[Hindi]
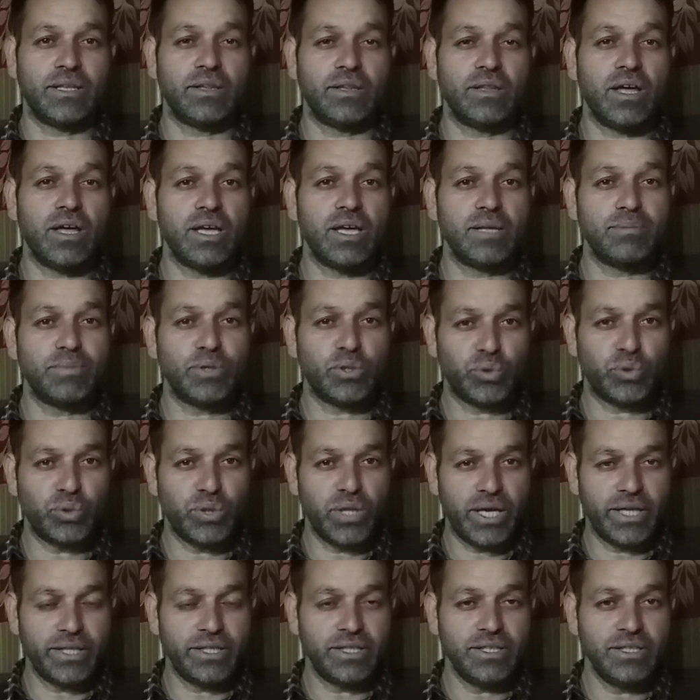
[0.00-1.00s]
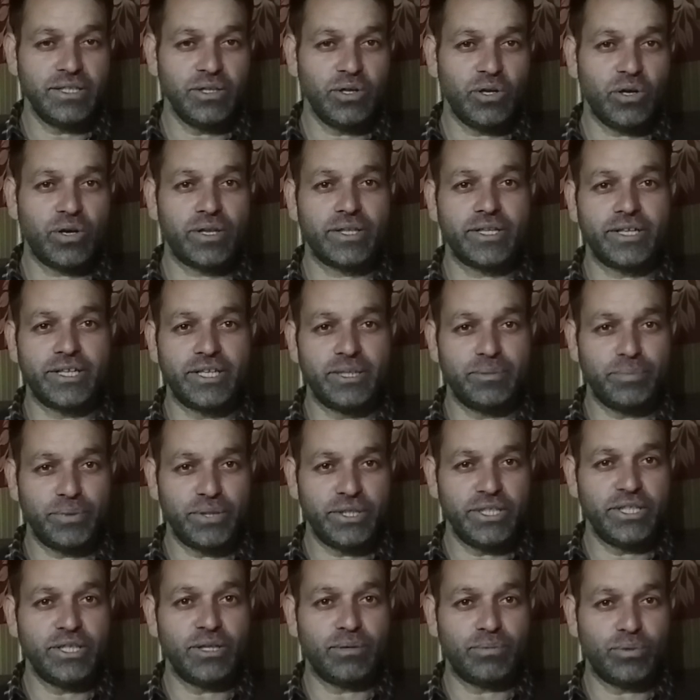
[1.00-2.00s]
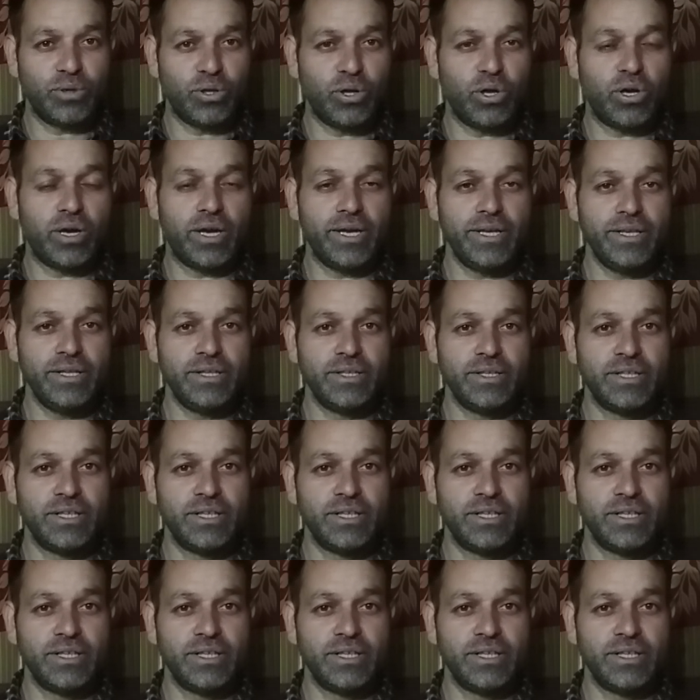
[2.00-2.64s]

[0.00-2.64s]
नाइब खुदाई और द डिप्टी ऑफ गॉड